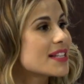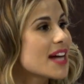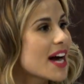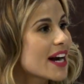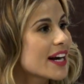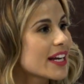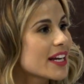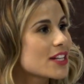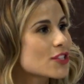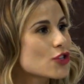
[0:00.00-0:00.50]

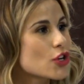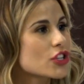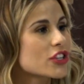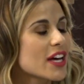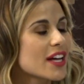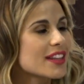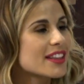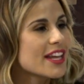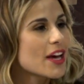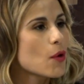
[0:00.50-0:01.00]
Dani, soy
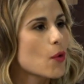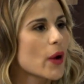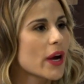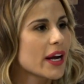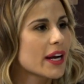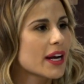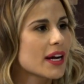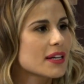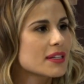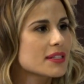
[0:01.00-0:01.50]
tan de
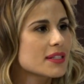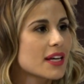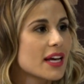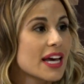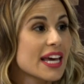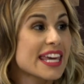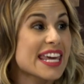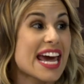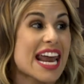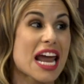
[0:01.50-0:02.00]
buenas
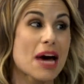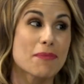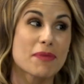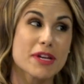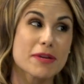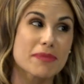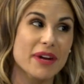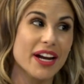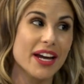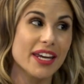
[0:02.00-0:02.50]
que a la
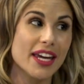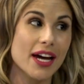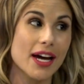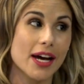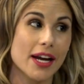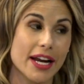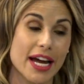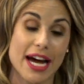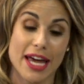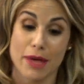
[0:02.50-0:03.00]
primera que
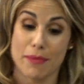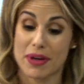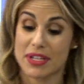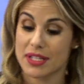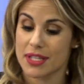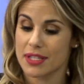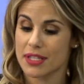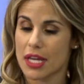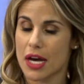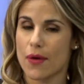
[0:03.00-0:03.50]
agarré, además
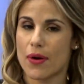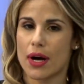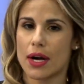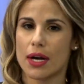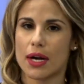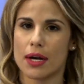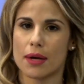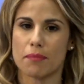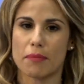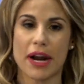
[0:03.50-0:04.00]
que
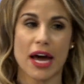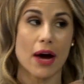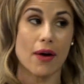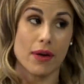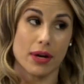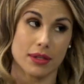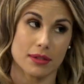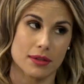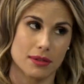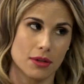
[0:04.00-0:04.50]
estaban
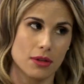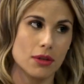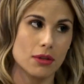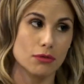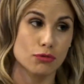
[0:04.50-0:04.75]
bravas, ¿no?